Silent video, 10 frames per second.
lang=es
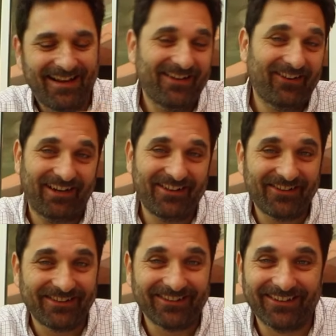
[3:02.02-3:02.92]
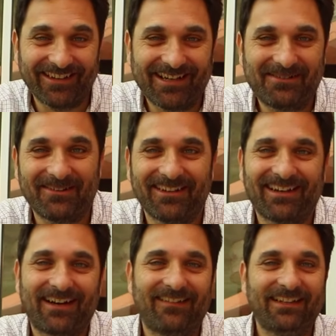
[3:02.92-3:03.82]
lo redondo, digamos,
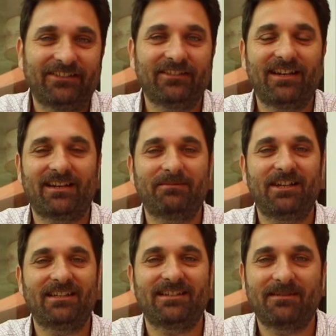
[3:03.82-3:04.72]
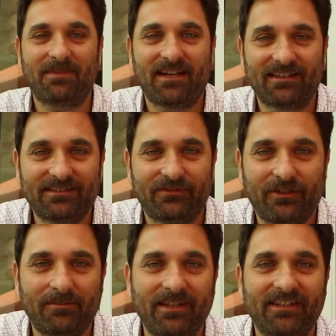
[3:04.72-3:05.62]
del rabanito y de la remolacha, para que se
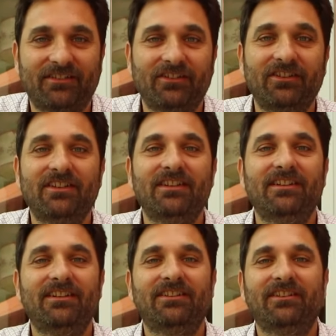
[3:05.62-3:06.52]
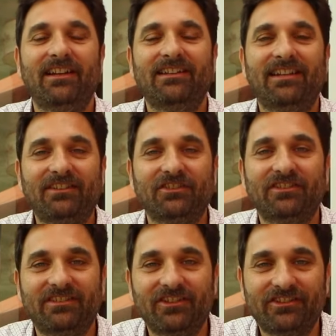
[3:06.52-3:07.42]
forme eso, el
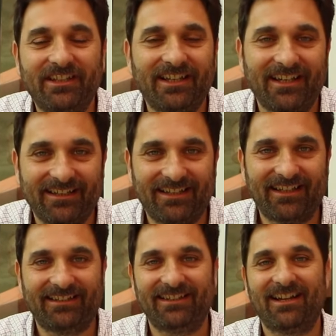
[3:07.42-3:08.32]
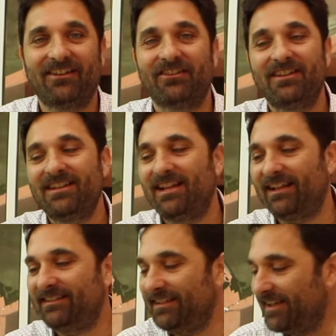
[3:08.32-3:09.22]
tallo no tiene que estar estirado.
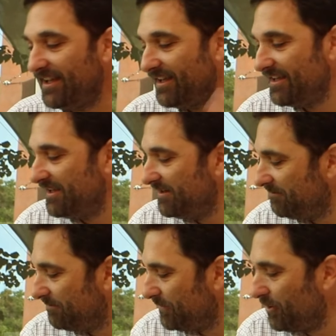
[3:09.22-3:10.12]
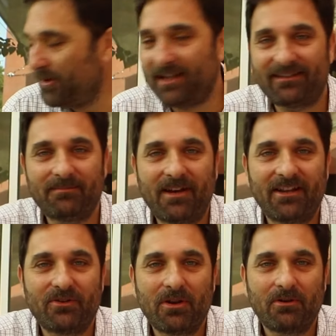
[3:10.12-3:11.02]
Así que lo voy a sembrar
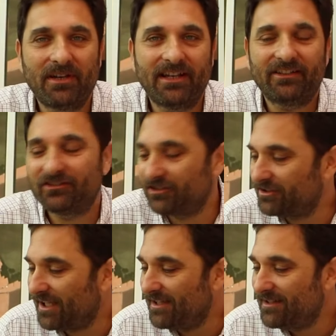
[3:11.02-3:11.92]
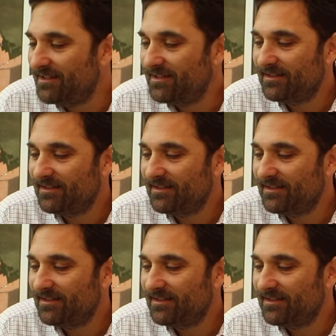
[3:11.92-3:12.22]
de nuevo y listo. Total,